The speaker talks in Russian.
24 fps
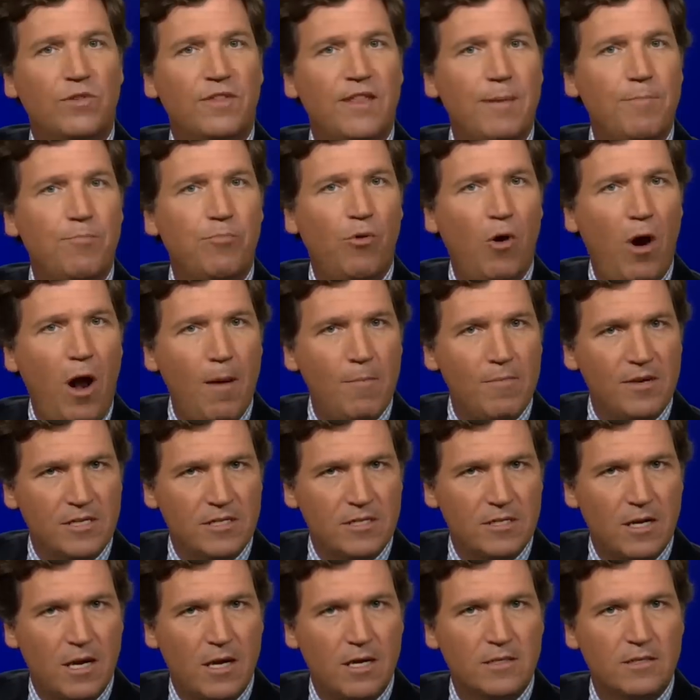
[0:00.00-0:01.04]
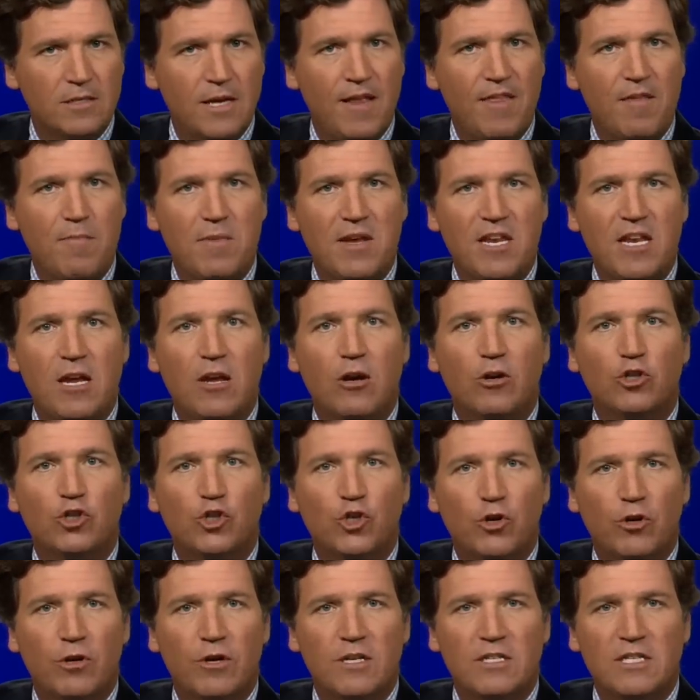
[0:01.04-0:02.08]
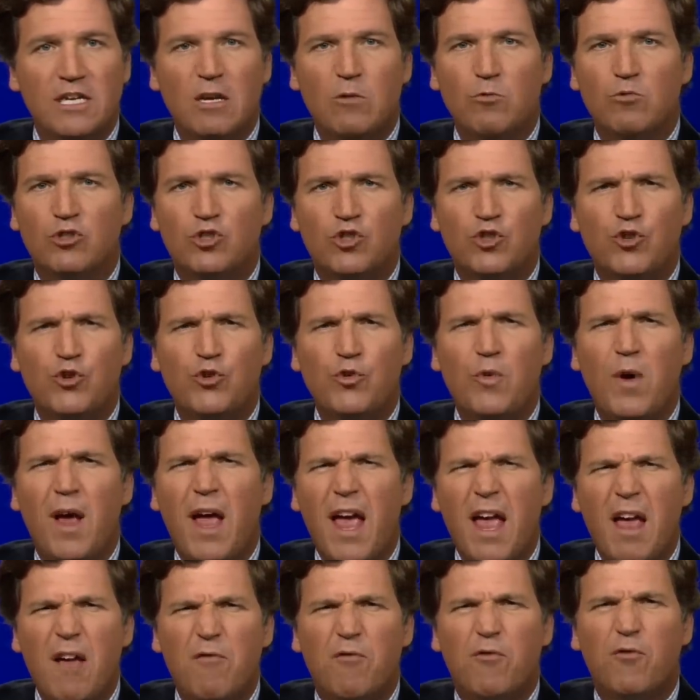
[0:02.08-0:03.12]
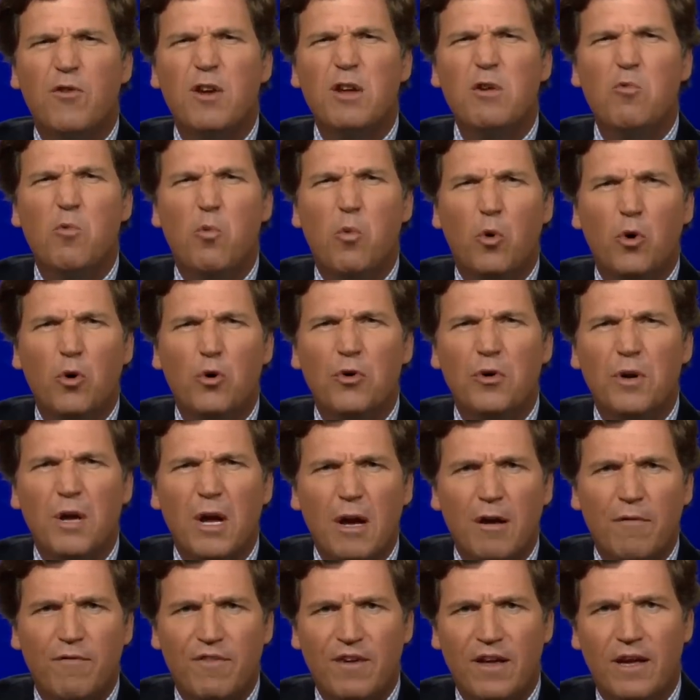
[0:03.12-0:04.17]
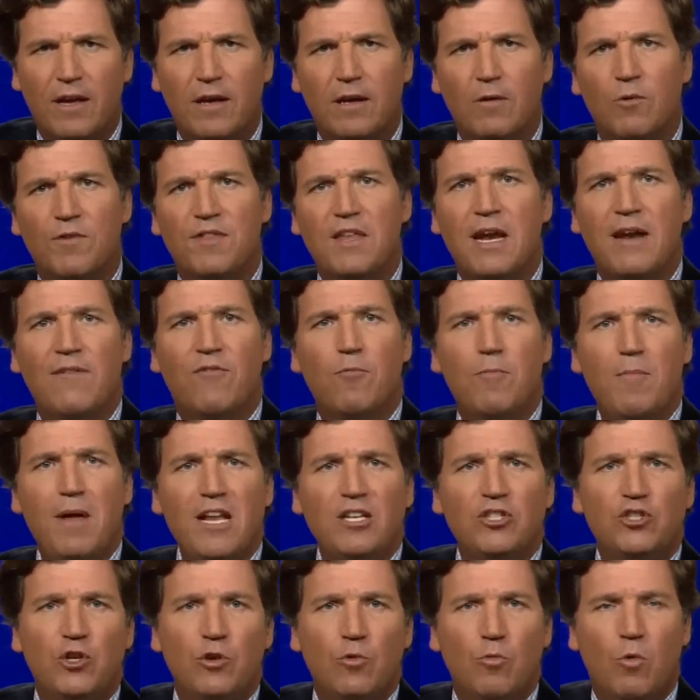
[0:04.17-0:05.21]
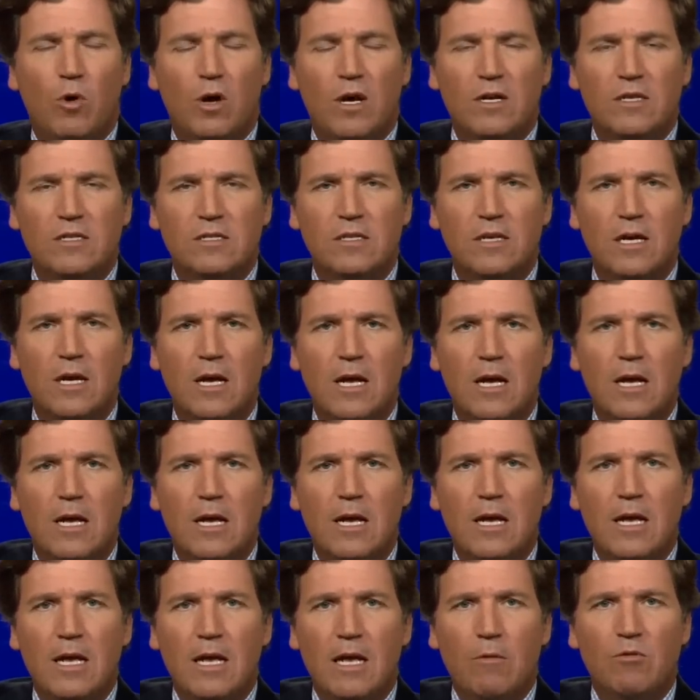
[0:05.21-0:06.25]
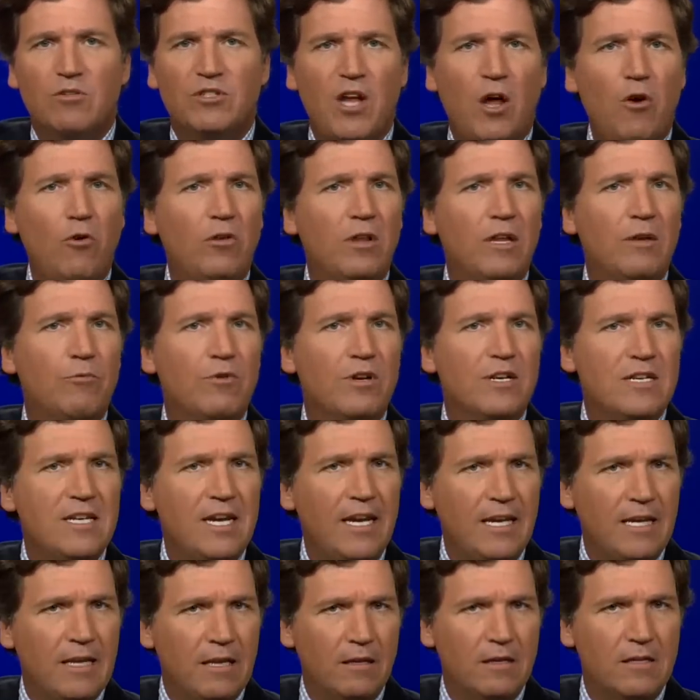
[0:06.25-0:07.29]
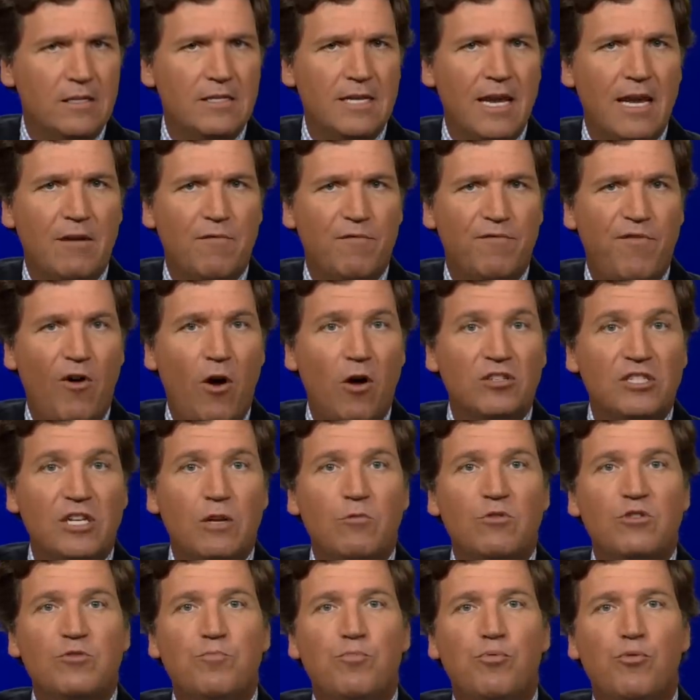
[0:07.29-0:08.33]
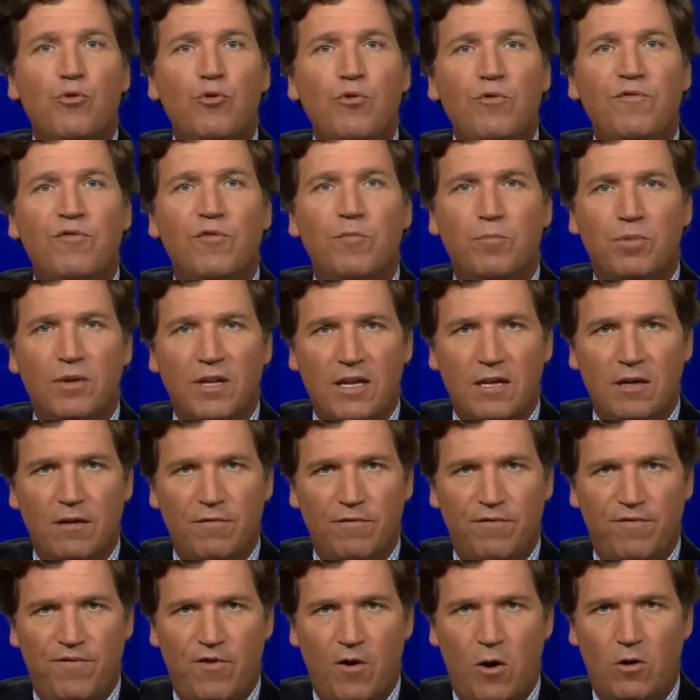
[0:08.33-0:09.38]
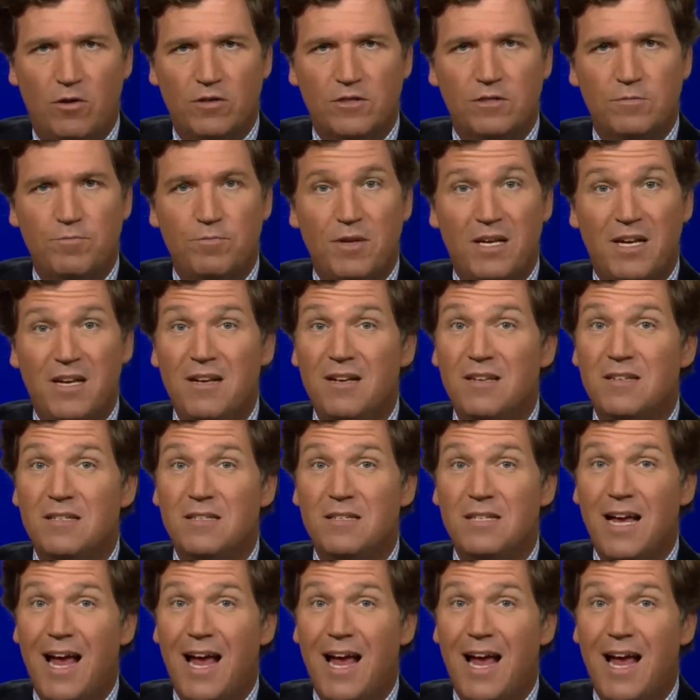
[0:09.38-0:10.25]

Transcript: что они пообещали нам, и СМИ заверили нас, что это правда, каждое слово, но они не упомянули, что это не только смешно и ложно, но и доказуемо ложно, потому что